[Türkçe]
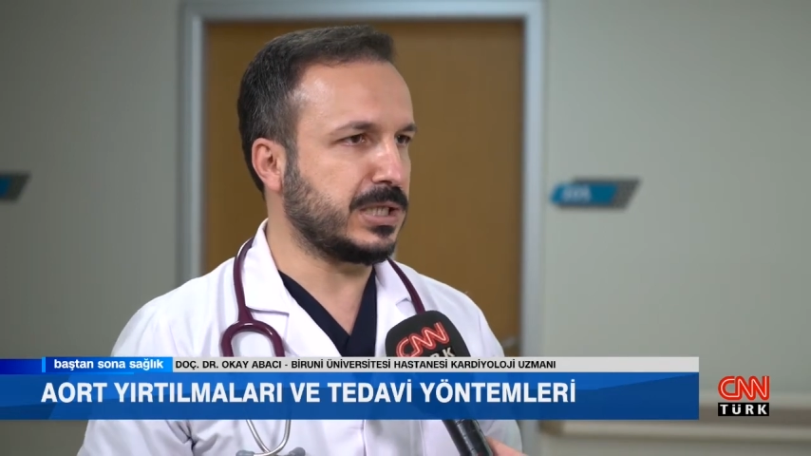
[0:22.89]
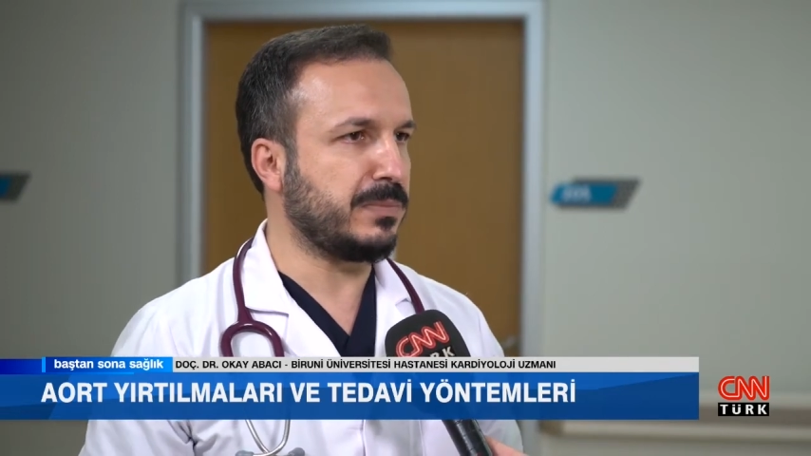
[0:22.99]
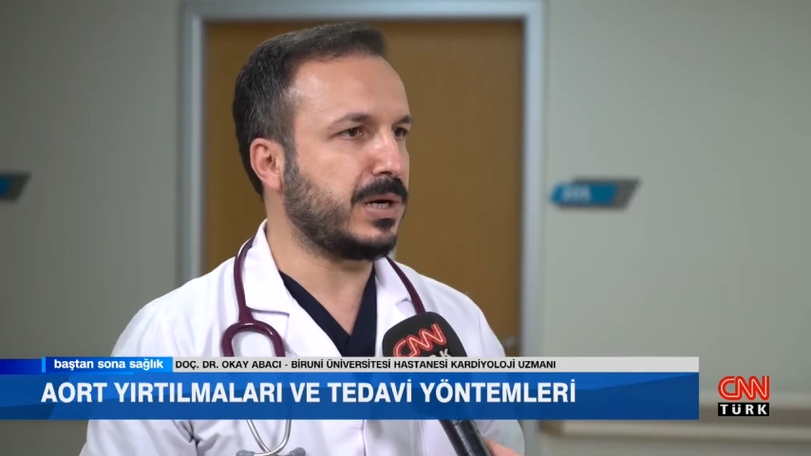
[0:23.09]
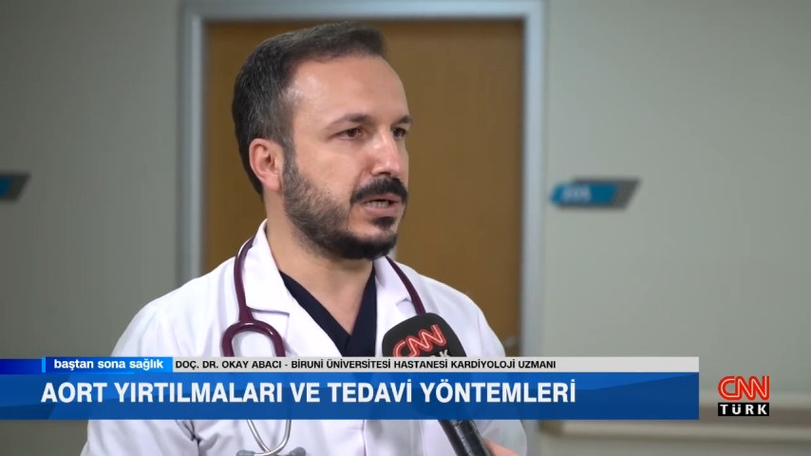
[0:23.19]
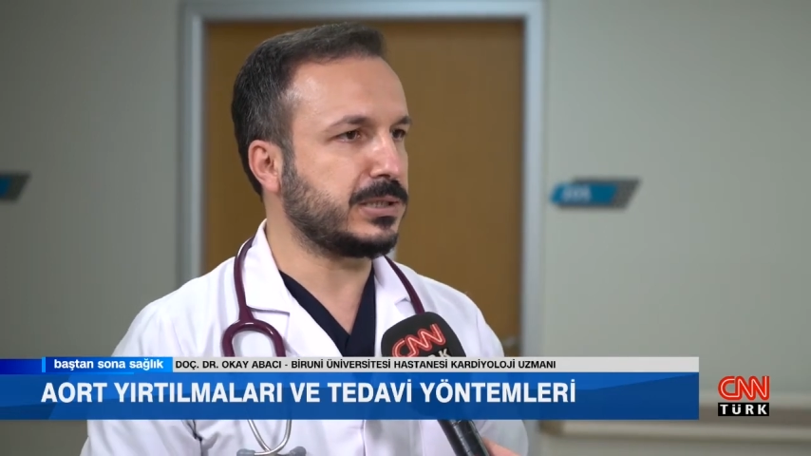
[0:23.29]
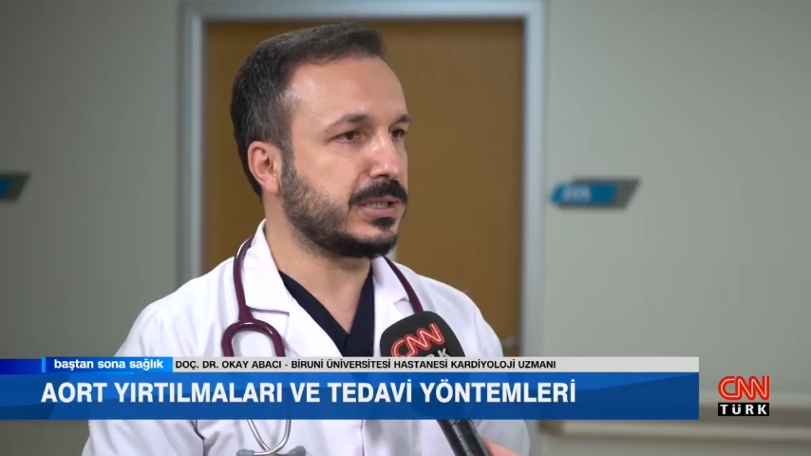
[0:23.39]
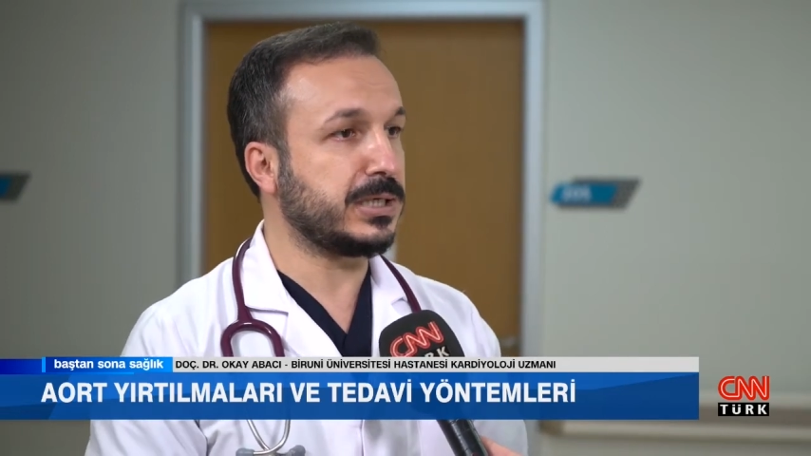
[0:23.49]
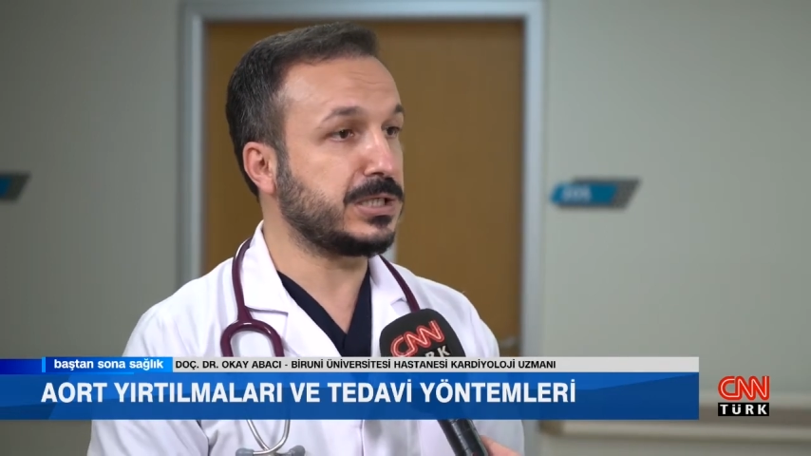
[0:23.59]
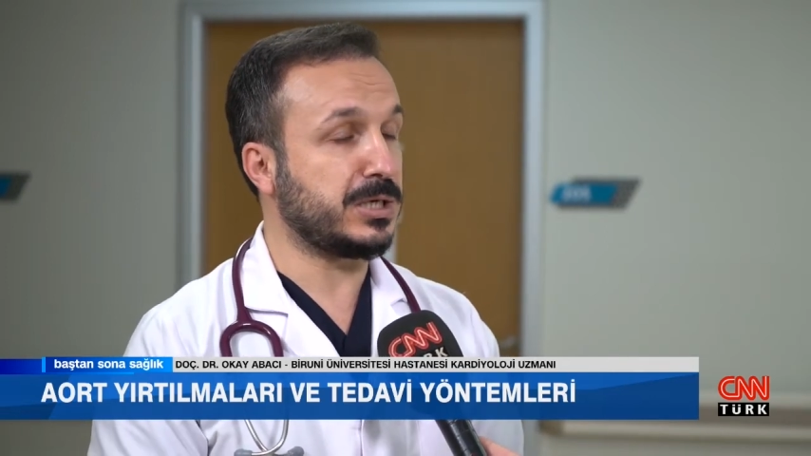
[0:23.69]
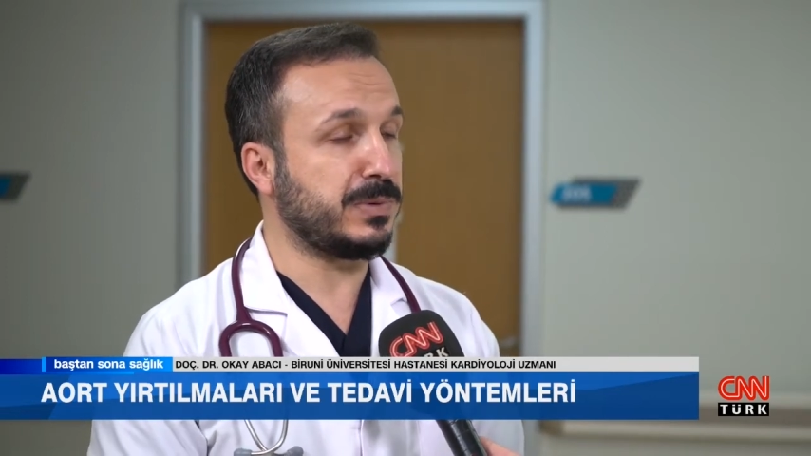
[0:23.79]
damarlarda
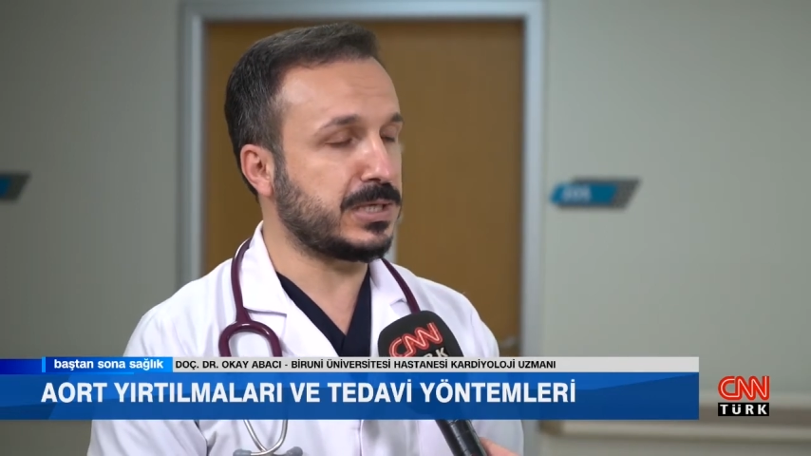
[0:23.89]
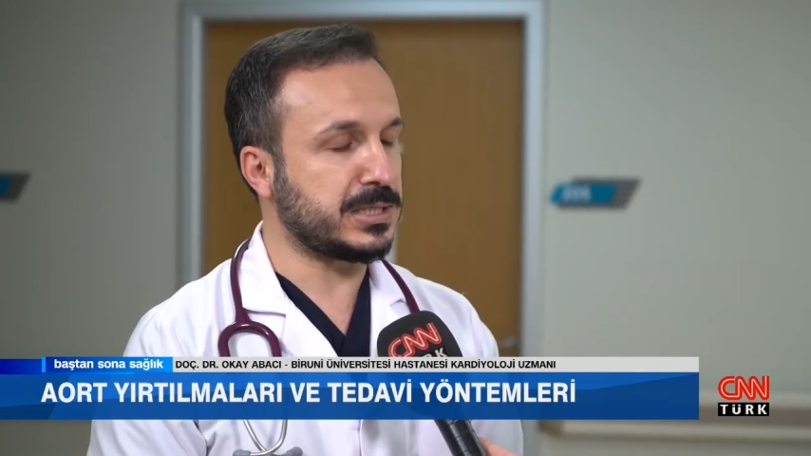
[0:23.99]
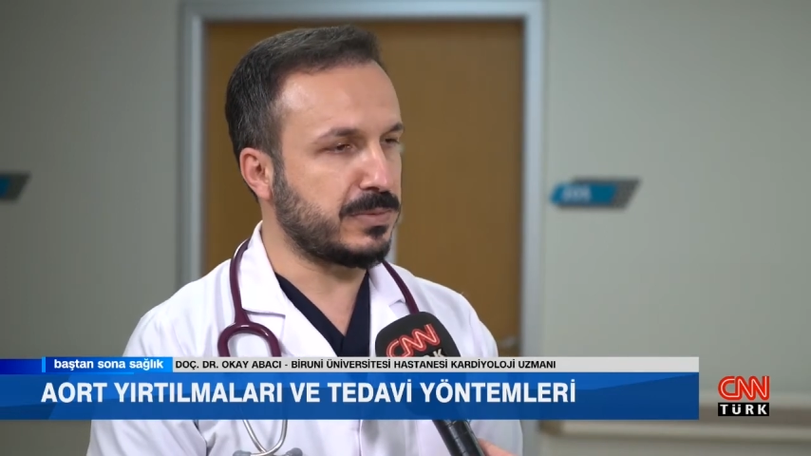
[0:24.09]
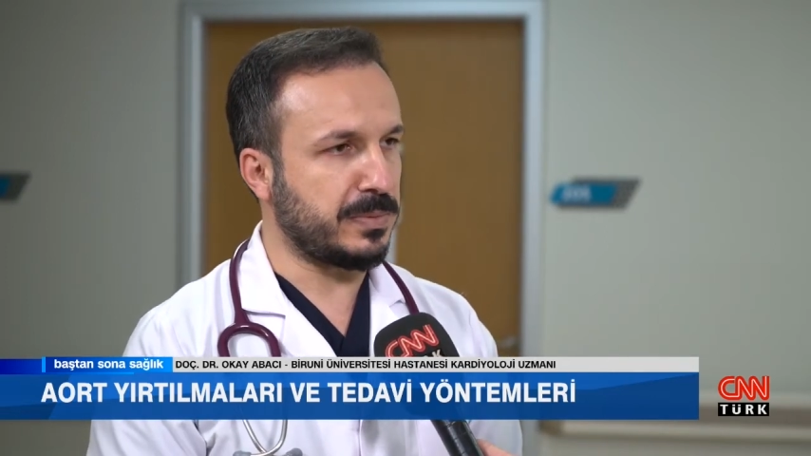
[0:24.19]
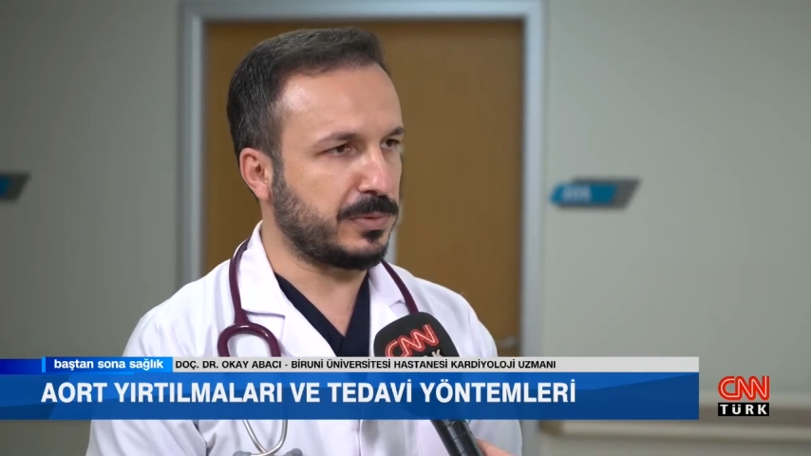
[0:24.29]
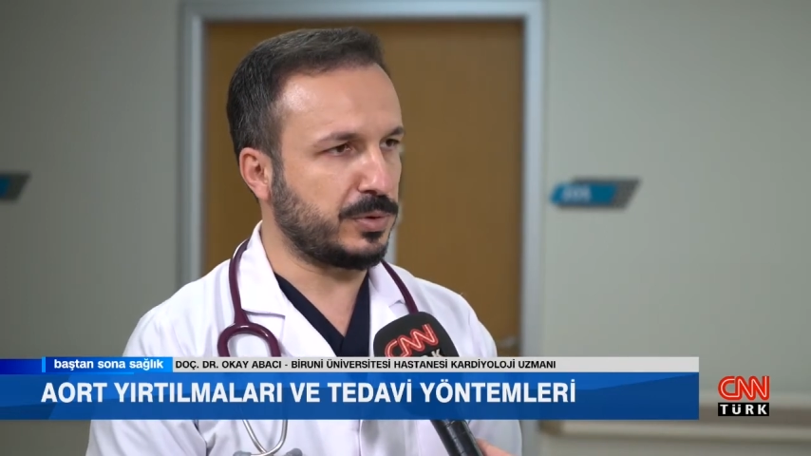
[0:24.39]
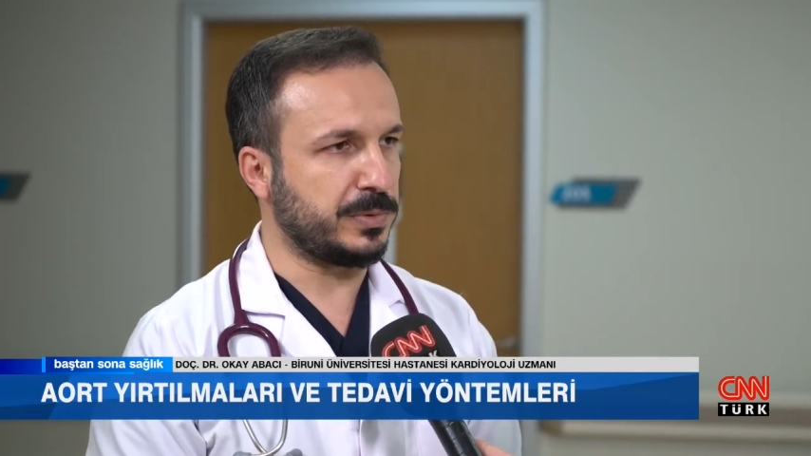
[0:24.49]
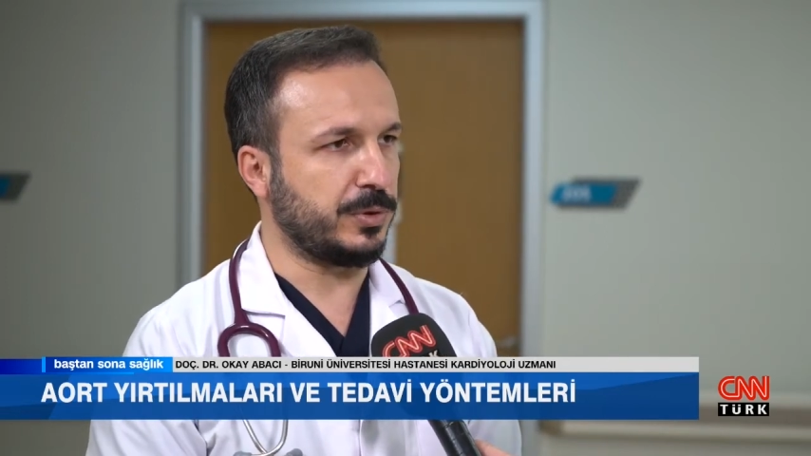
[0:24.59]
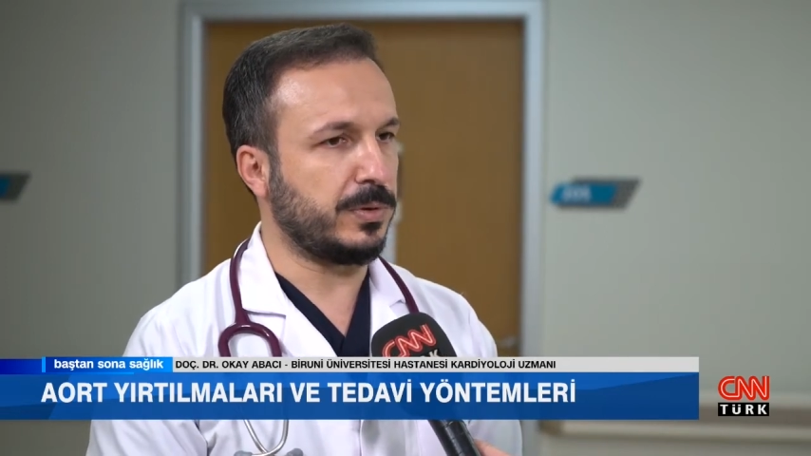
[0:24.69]
genişlemelere sebep olabiliyor.